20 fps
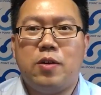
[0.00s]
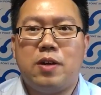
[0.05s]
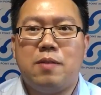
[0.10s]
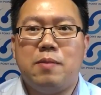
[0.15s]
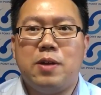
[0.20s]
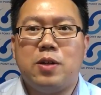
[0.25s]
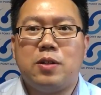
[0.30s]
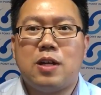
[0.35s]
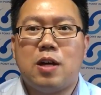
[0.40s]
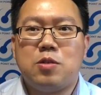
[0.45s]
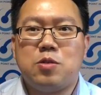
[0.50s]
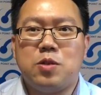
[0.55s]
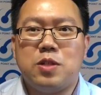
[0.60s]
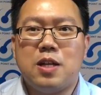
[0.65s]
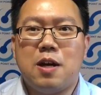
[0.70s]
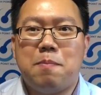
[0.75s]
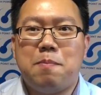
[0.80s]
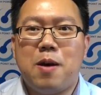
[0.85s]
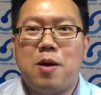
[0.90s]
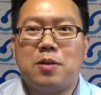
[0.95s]
后呢没有到学
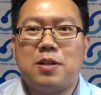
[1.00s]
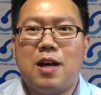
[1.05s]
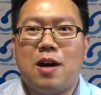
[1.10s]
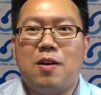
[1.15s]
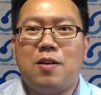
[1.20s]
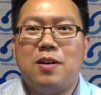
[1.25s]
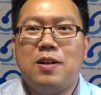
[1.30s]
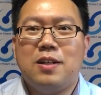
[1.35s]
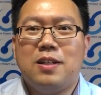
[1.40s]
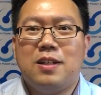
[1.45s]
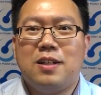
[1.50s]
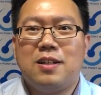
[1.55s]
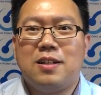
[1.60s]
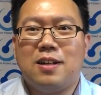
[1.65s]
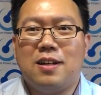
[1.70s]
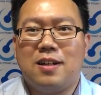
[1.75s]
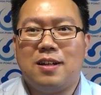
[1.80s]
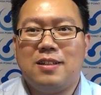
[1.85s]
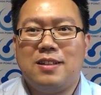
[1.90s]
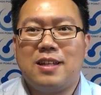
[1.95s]
校报到，
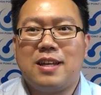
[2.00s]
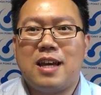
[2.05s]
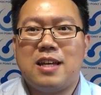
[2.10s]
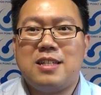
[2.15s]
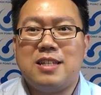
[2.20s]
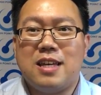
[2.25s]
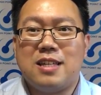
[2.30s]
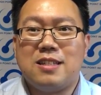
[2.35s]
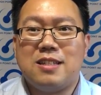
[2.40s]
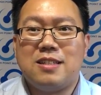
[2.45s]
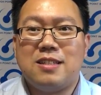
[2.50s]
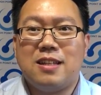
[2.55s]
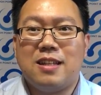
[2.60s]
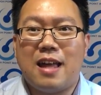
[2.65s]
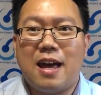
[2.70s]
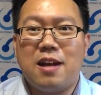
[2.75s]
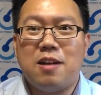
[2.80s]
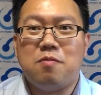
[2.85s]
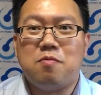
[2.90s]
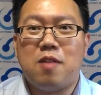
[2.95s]
呃，应该显示是
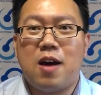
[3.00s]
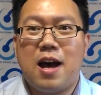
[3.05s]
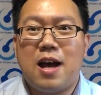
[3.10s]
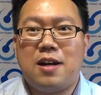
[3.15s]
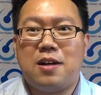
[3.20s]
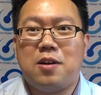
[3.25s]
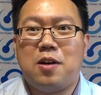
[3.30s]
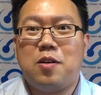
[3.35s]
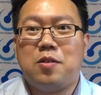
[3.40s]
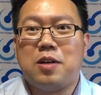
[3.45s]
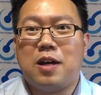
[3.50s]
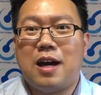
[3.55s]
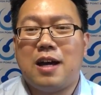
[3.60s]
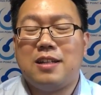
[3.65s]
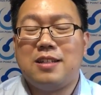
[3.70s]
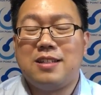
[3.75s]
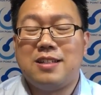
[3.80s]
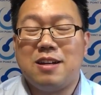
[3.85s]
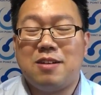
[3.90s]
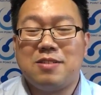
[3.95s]
来了武汉，然后还
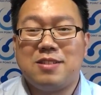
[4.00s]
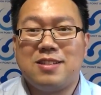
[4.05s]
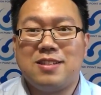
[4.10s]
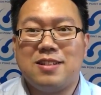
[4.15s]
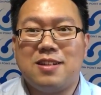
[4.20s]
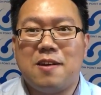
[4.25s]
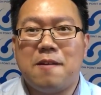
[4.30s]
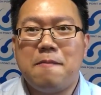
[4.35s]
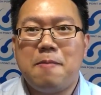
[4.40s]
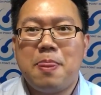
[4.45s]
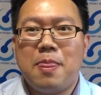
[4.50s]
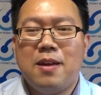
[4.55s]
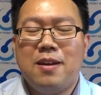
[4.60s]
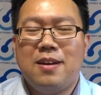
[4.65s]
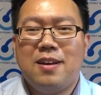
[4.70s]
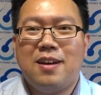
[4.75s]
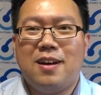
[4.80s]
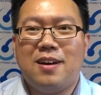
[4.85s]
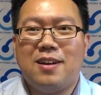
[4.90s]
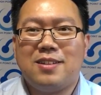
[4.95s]
是消失了。
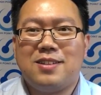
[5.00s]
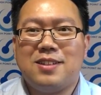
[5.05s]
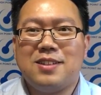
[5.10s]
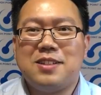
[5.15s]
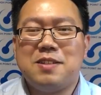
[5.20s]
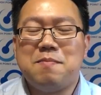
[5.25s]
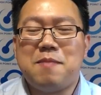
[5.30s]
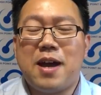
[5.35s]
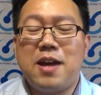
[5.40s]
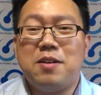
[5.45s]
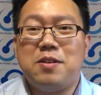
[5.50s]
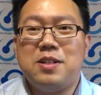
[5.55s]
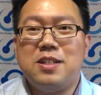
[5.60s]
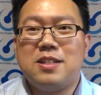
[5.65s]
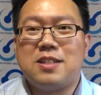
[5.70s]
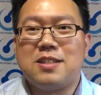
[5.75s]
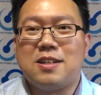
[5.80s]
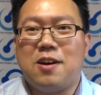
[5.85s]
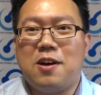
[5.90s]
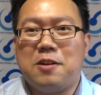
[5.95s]
呃，其实蛮有意
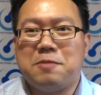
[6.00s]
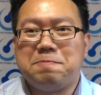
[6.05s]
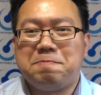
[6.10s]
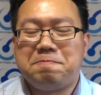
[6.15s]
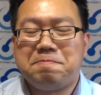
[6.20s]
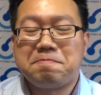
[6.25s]
思啊。